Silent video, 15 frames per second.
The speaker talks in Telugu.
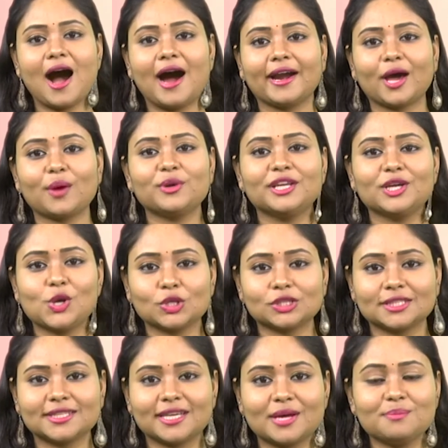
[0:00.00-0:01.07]
ఆ హడావిడి
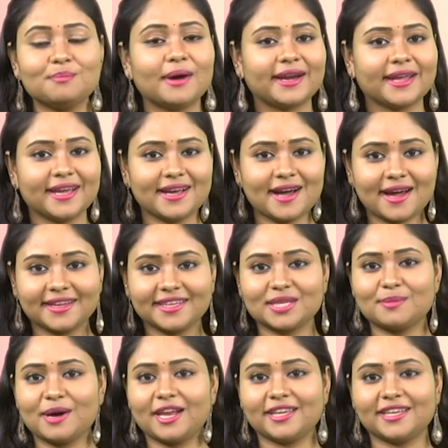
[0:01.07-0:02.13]
కొత్తదనం మరే
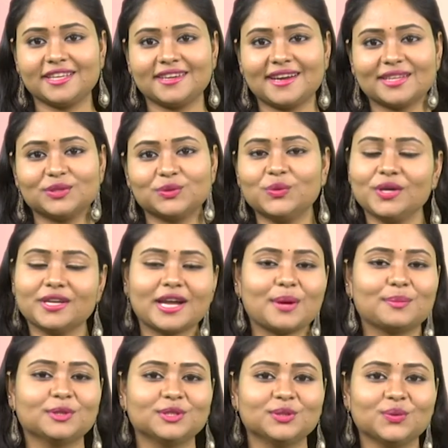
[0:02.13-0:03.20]
కార్యక్రమాలకి రాదు
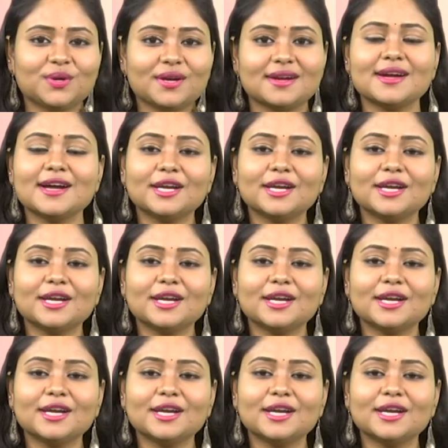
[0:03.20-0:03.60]
రాబోదు